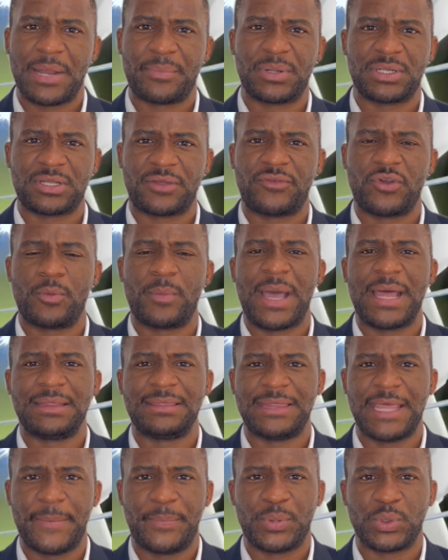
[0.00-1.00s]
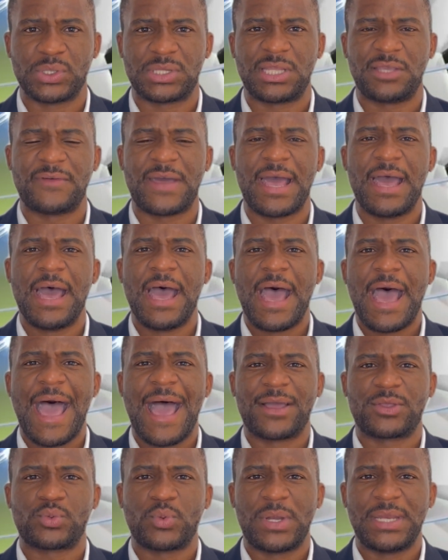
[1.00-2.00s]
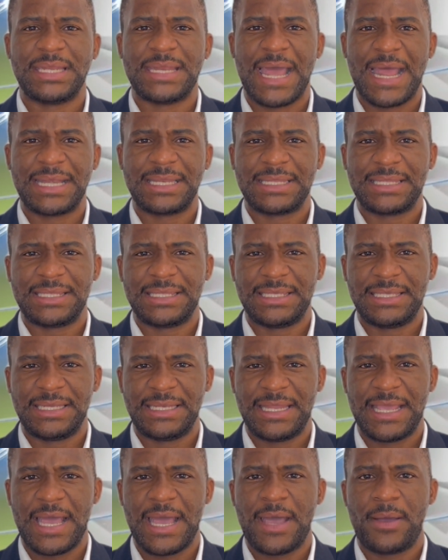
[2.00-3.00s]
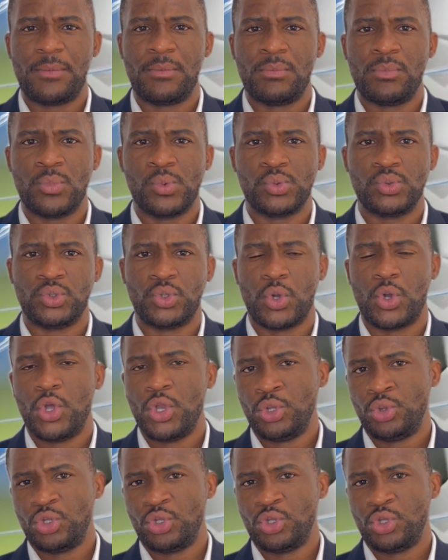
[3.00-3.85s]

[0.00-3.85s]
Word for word: la plataforma deportiva Actualidad Guinea Mundo.